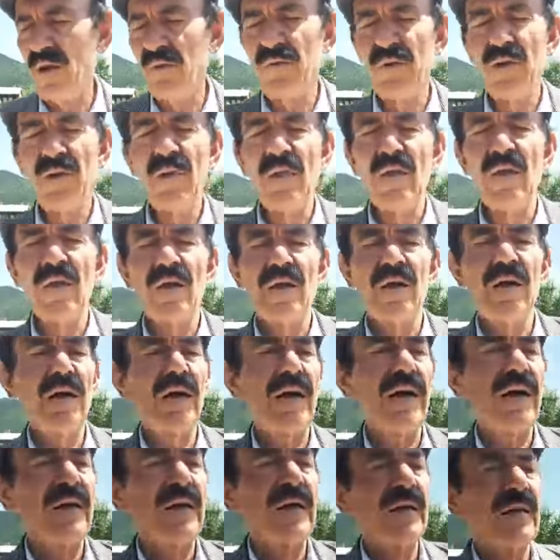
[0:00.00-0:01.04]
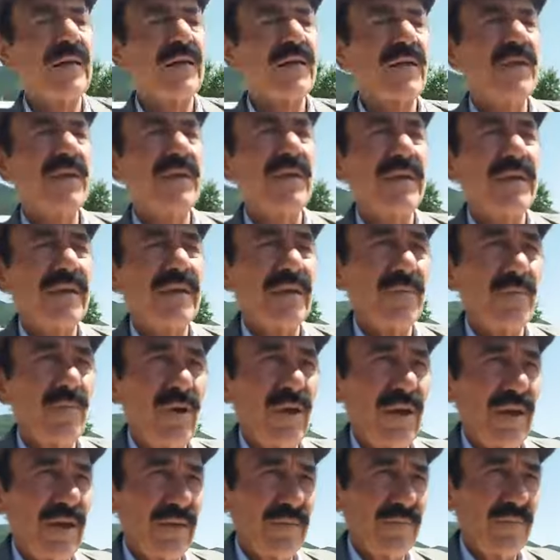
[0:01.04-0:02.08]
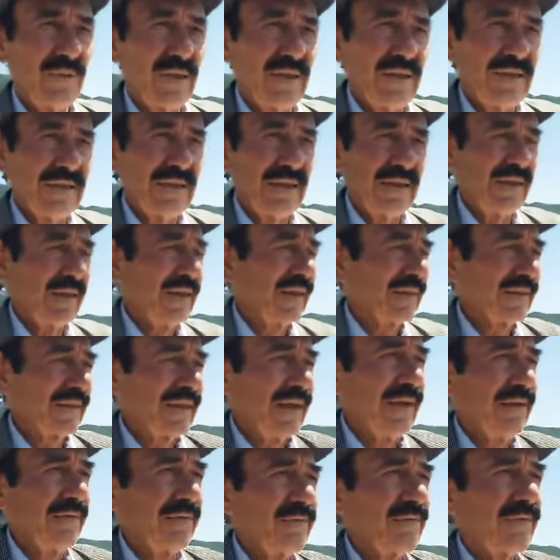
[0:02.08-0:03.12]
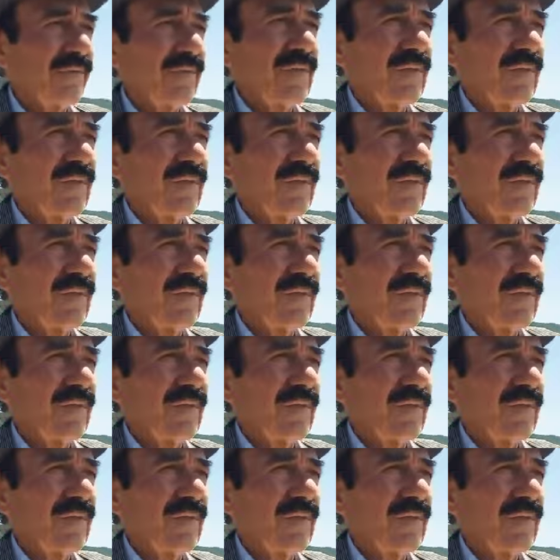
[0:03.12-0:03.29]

Tabii. tabii. He. Ki böyle bilinenlerden